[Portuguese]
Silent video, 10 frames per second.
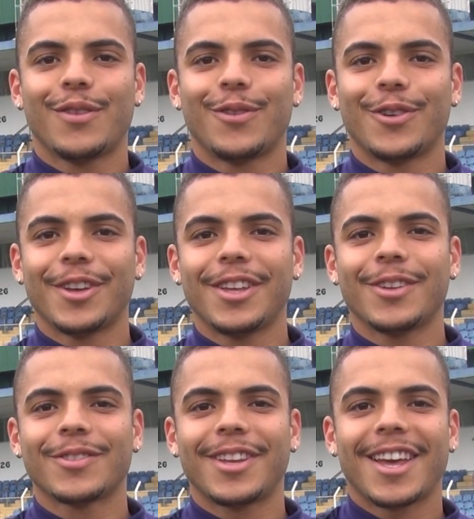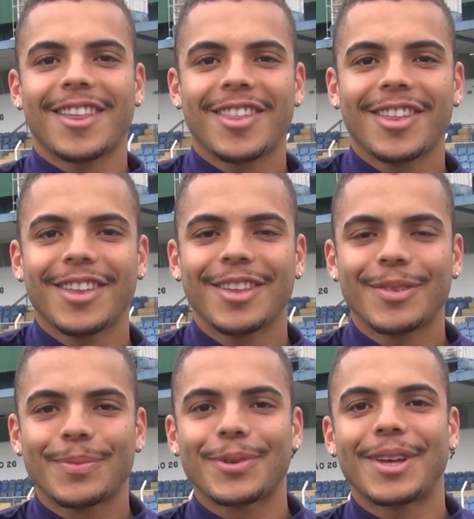Foi um
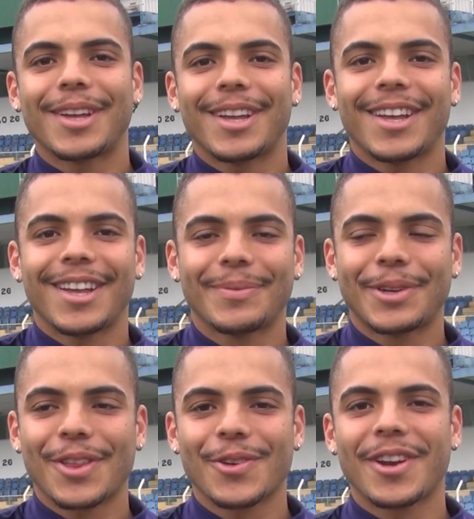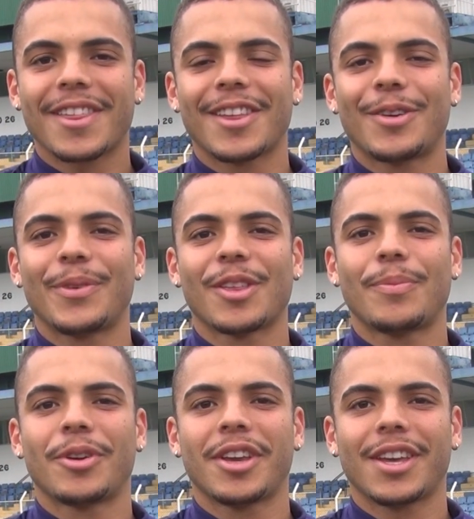teste para o nosso coração mesmo,
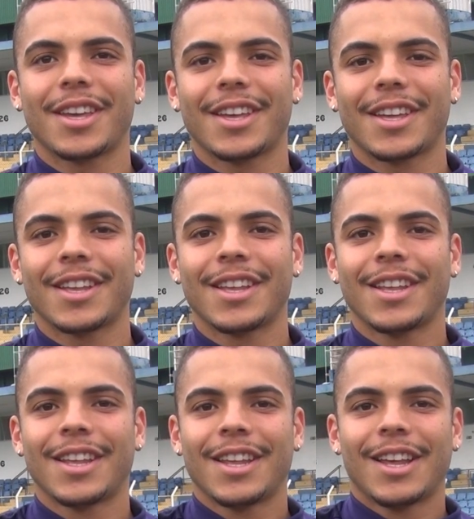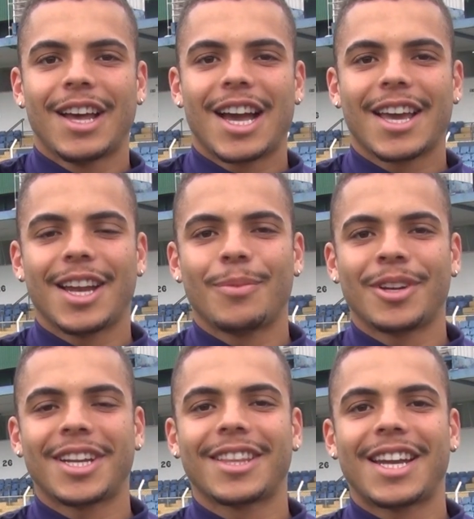porque aquela
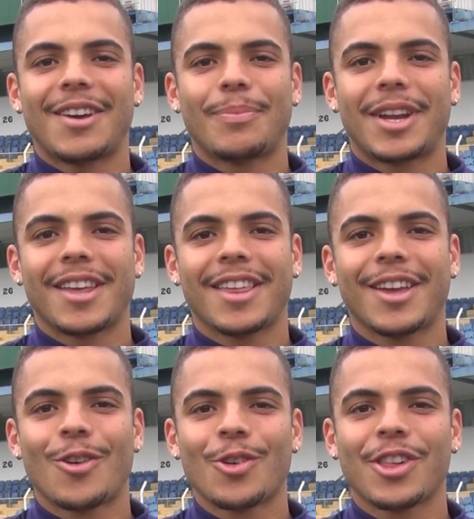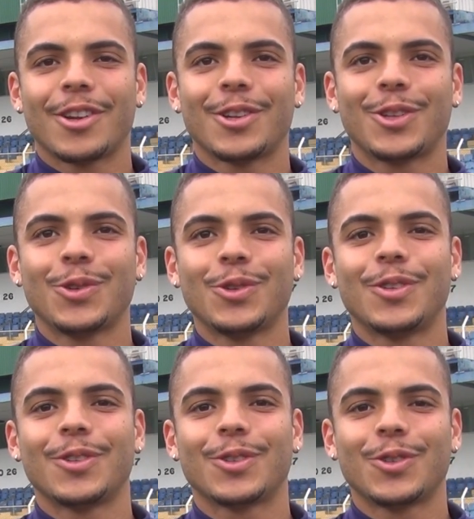bola na trave parece que congelou
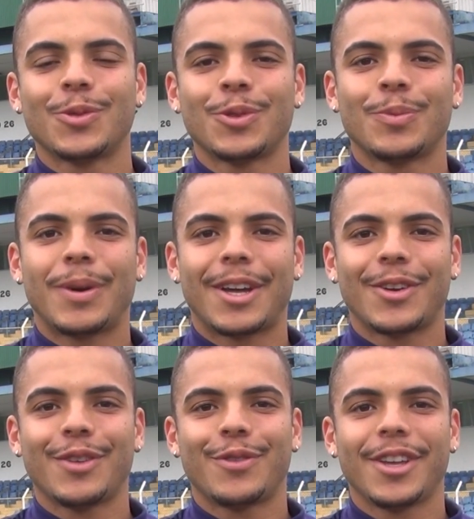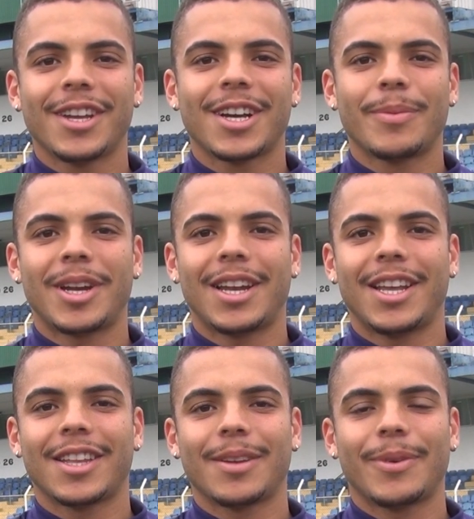tudo, todo mundo parou e foi em câmera
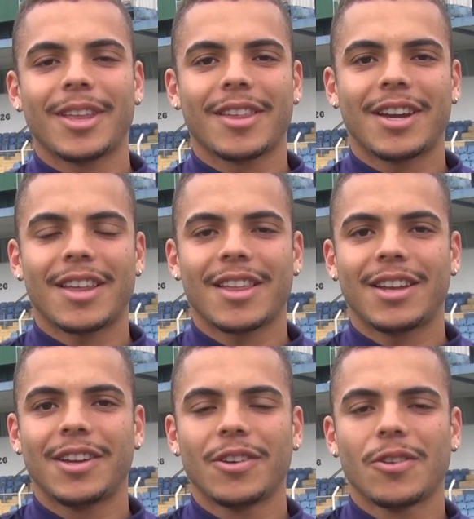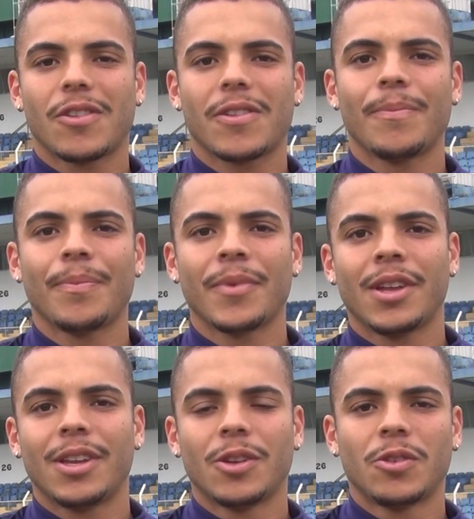lenta, mas graças a Deus
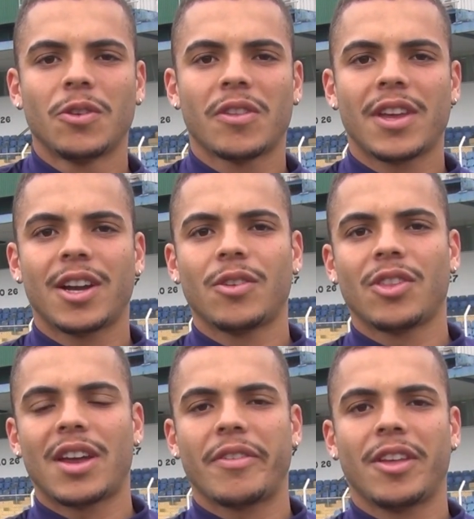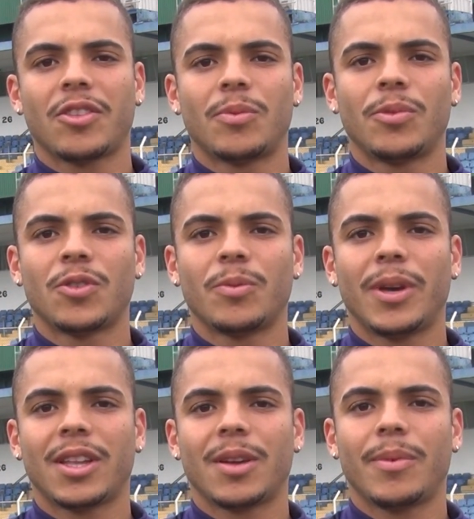deu tudo certo. O Jefferson entrou muito
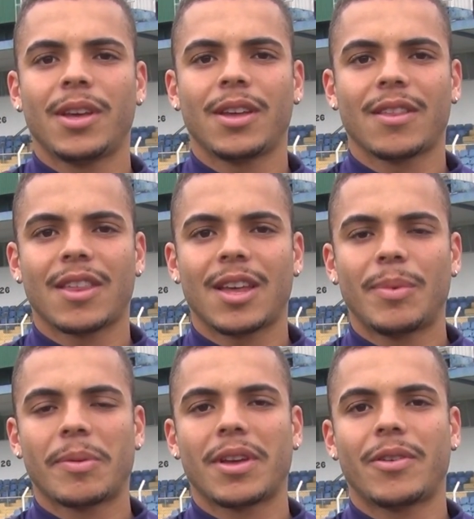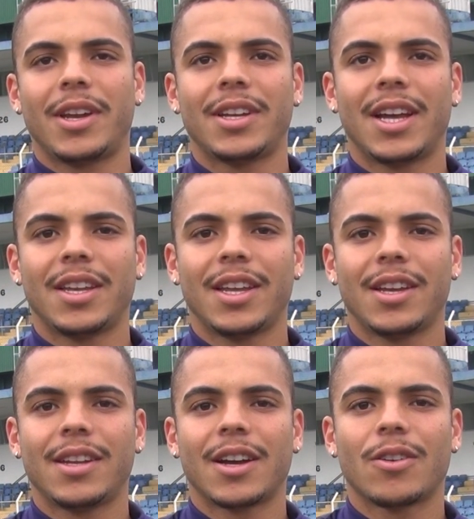bem também, sabíamos da qualidade
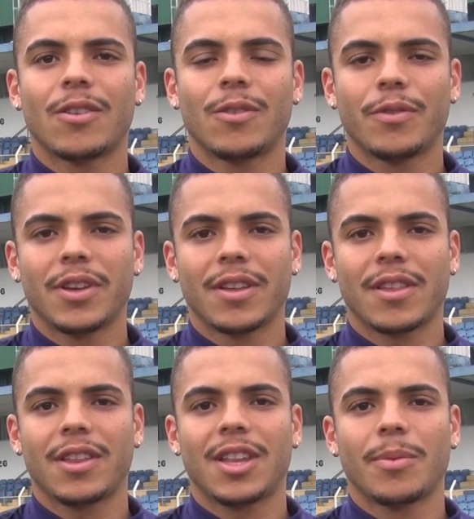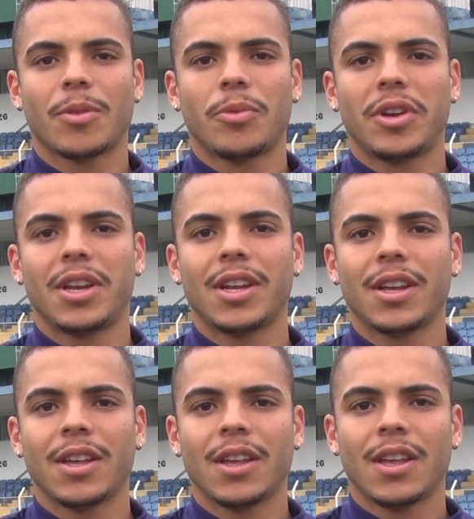dele, da confiança que temos por ele.
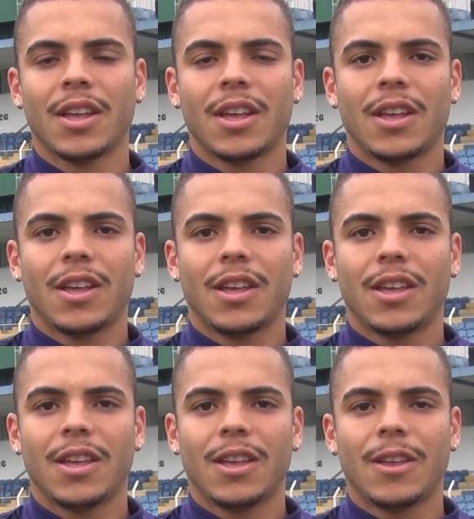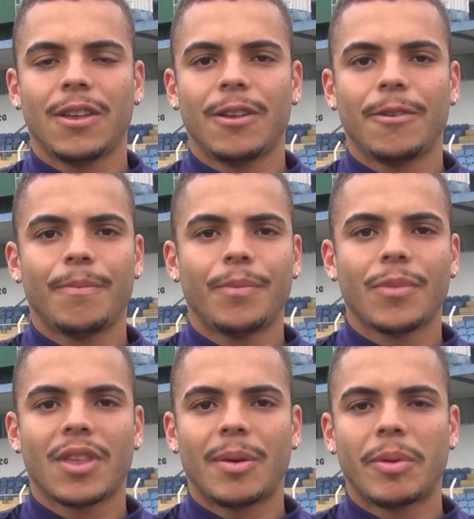E
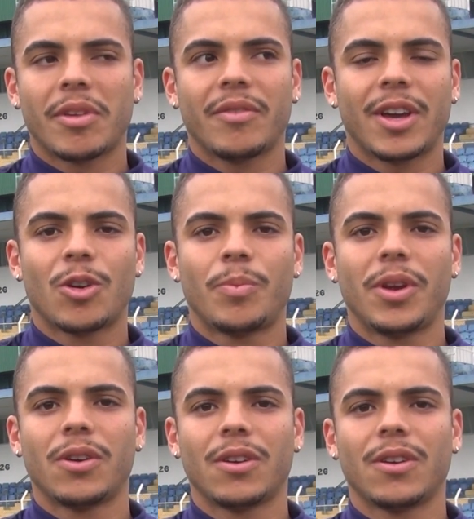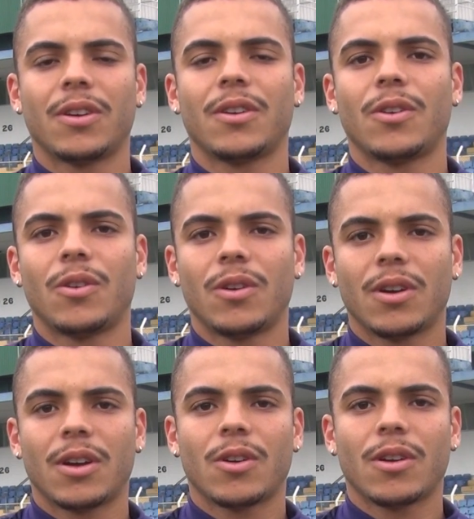sabemos que vai cumprir o,
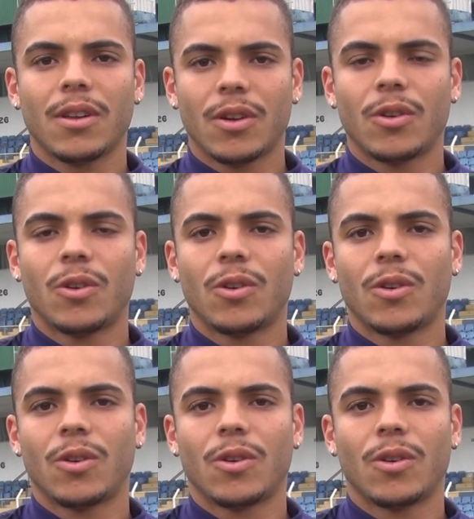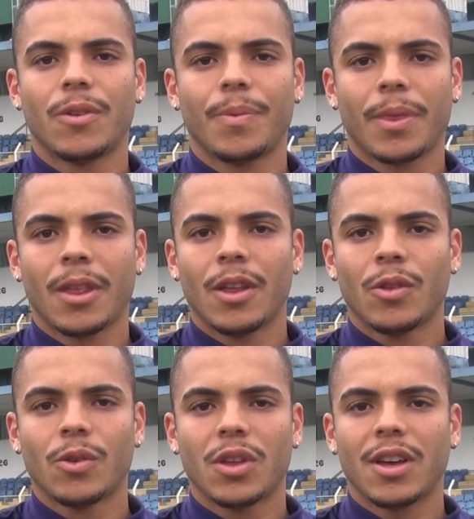o
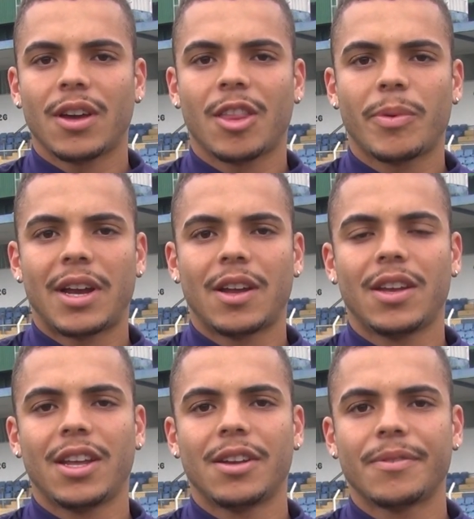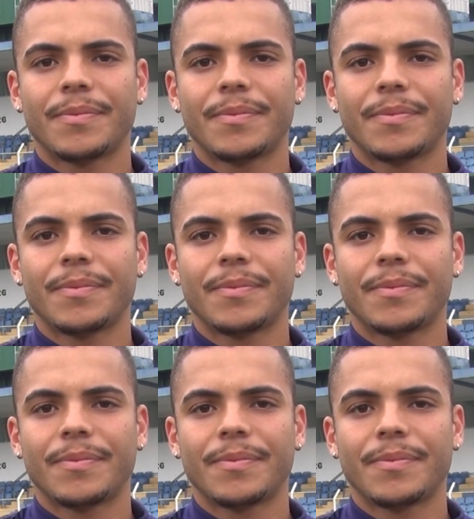tudo que é esperado dele.